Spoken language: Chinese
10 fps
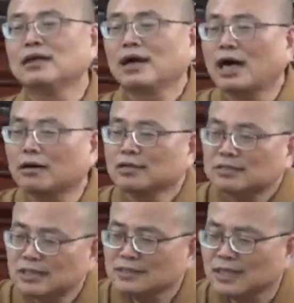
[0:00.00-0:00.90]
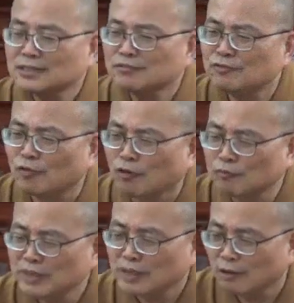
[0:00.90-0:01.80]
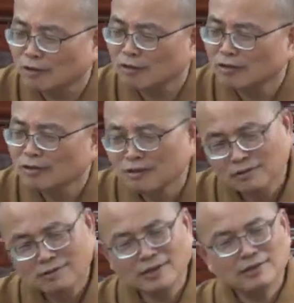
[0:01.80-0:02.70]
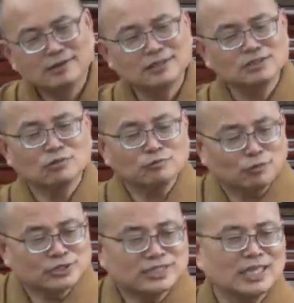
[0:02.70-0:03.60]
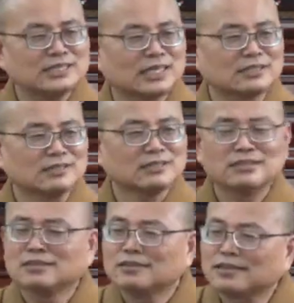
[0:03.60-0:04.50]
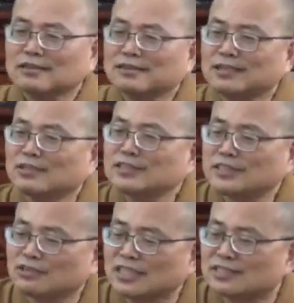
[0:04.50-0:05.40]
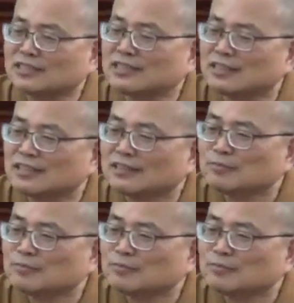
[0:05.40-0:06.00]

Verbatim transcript: 好，现在是佛灭后，那你说佛是这样讲的，那你要去找谁澄清？